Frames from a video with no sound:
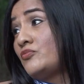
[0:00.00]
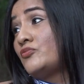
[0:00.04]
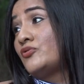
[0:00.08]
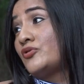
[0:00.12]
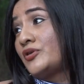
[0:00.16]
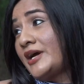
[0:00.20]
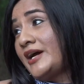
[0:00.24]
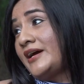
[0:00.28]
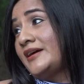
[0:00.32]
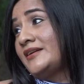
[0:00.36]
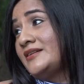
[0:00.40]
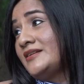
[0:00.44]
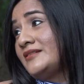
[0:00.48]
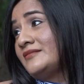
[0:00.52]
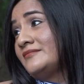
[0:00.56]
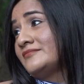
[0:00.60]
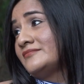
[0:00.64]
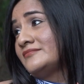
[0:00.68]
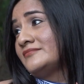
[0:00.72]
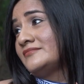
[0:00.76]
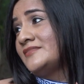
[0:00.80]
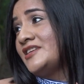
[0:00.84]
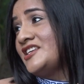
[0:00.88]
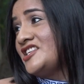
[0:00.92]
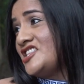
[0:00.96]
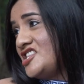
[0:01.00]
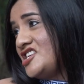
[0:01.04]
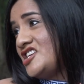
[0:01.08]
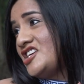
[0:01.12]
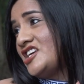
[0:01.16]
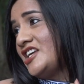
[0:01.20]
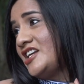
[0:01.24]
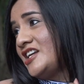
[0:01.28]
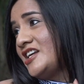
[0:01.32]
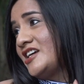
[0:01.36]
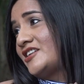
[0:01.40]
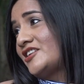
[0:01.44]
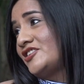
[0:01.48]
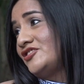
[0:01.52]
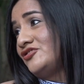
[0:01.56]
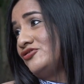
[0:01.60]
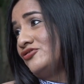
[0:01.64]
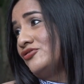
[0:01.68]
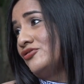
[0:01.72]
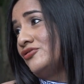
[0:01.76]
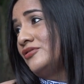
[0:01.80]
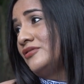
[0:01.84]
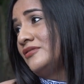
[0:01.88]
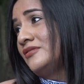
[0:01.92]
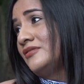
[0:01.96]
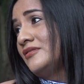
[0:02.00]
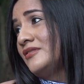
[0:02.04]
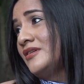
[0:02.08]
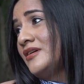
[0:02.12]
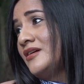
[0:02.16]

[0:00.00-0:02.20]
mujer indígena que soy,